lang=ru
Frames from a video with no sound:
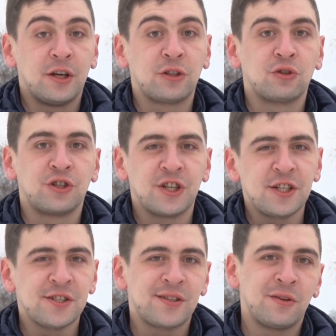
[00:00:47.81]
И кто же
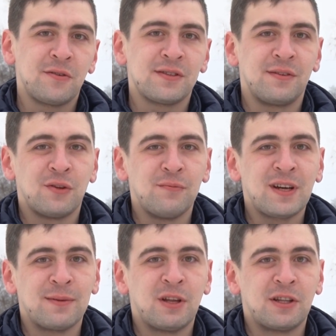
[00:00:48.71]
чаще становится
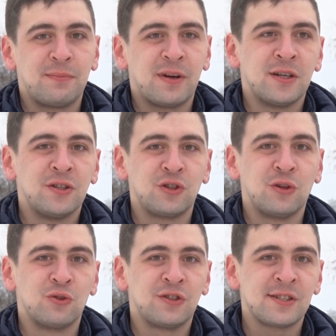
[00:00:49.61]
виновником ДТП?
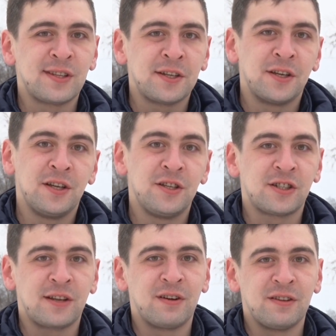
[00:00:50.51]
Что нужно знать и
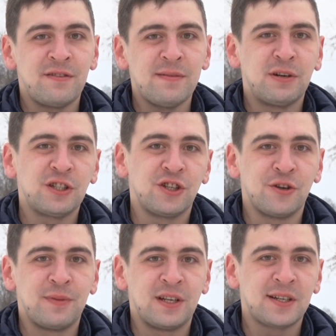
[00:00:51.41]
держать в голове, прежде
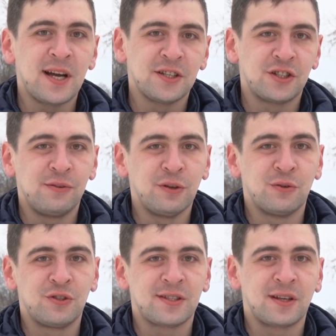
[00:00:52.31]
чем пересекать
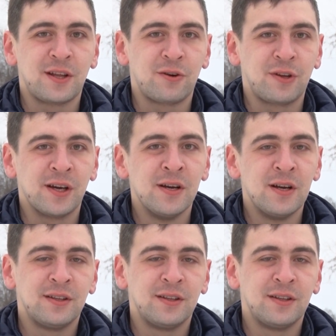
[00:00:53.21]
оживленный участок дороги?